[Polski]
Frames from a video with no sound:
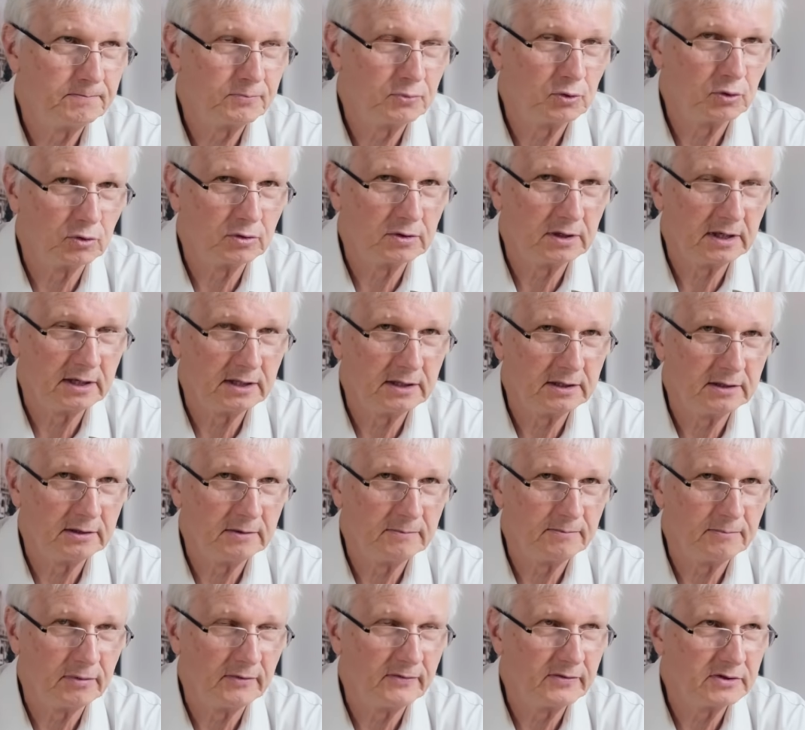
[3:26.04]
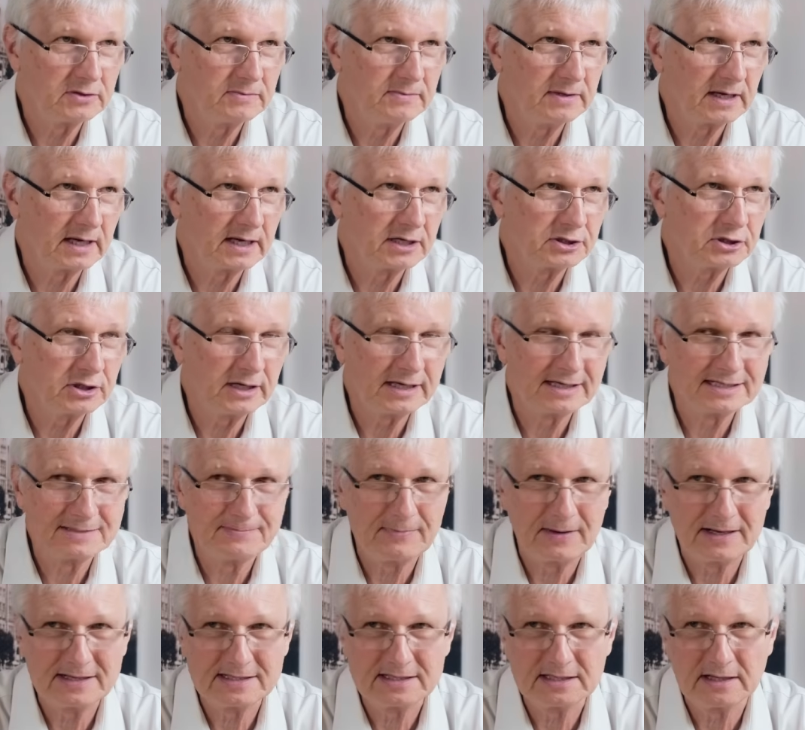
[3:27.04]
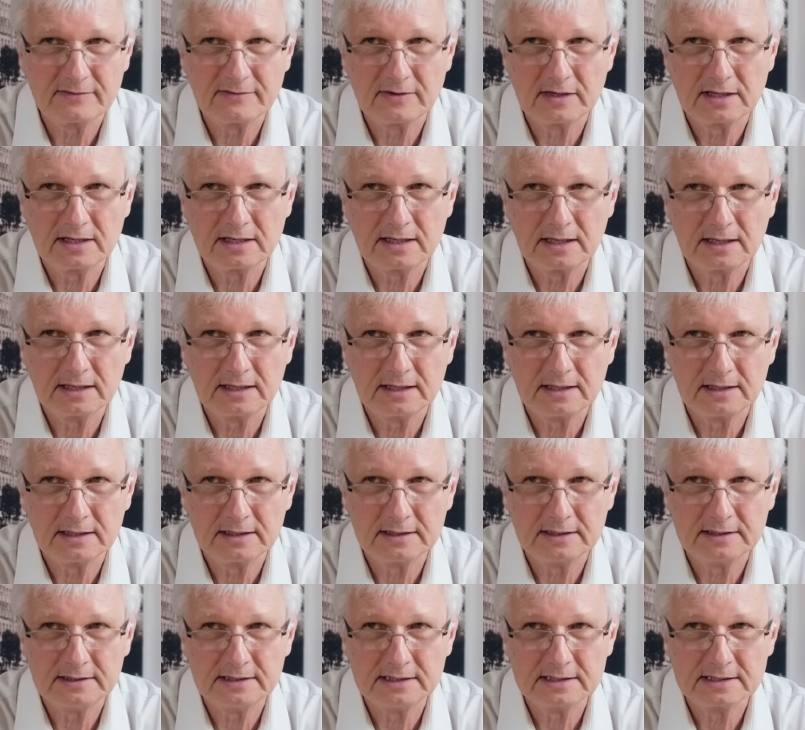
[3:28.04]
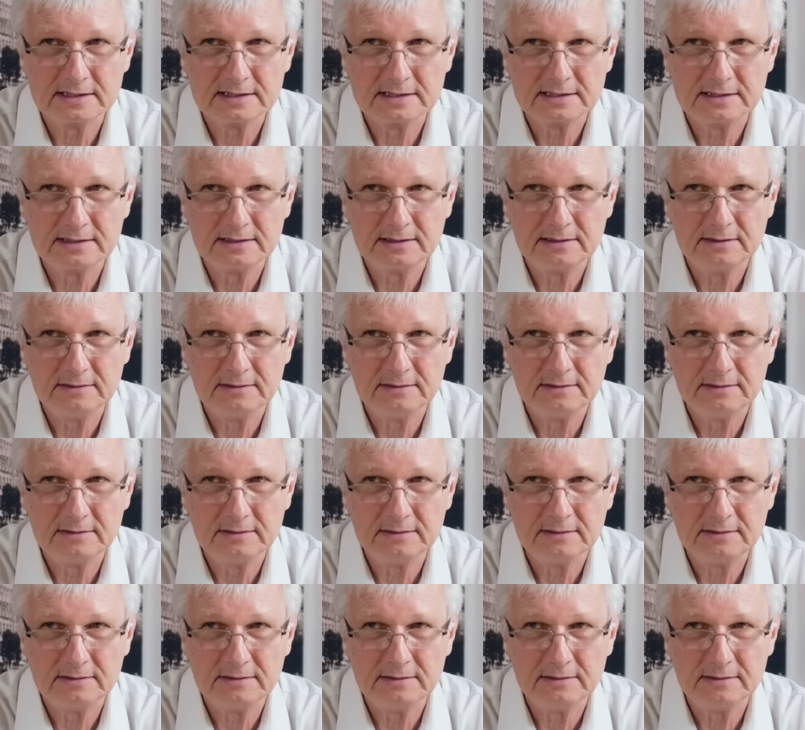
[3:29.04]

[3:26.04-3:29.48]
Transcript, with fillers: tutaj powiedzmy jakaś ekspansja wielka jest,